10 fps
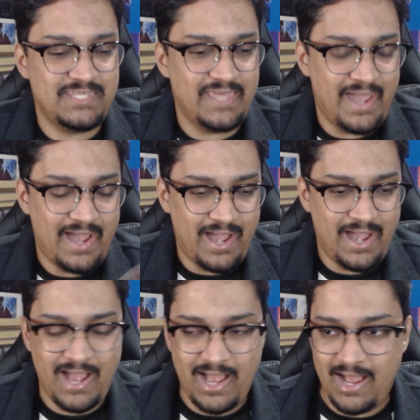que é
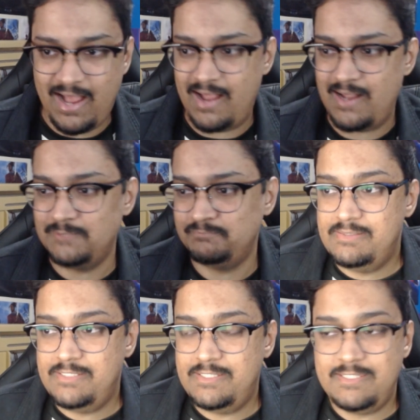a, a
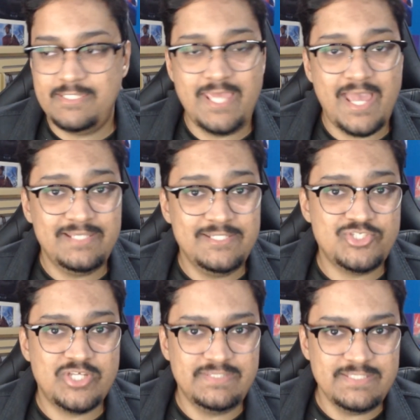que é a
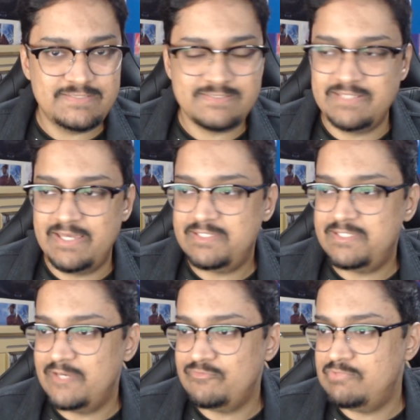Lydia Dietz, né,
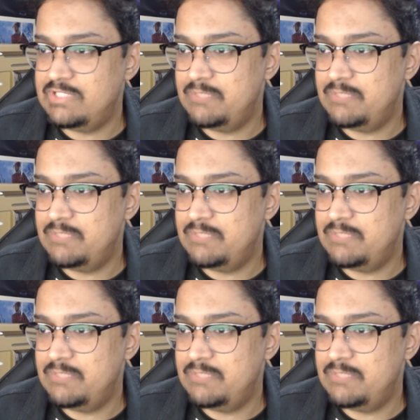que é vivida aí